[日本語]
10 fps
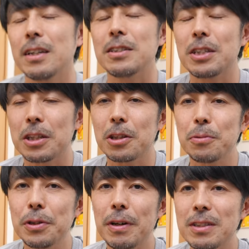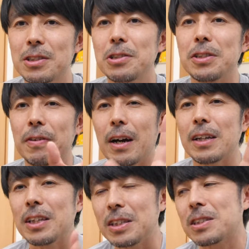ZV-1 II に
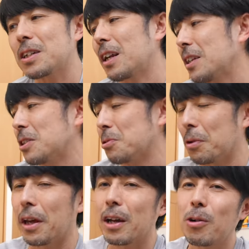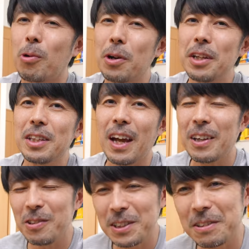はひっつかないんですよね。これに
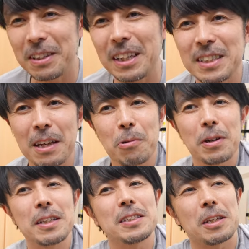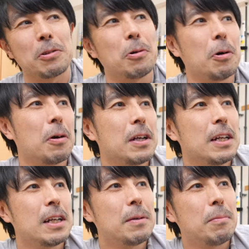対応してくれたら最高なんですけど、
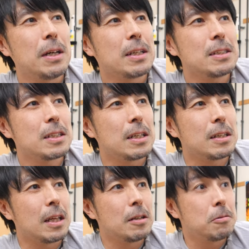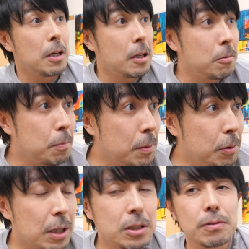まあいかんせん
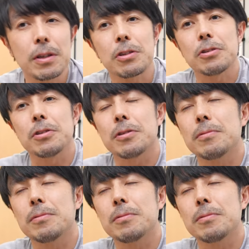NPBX1 っていう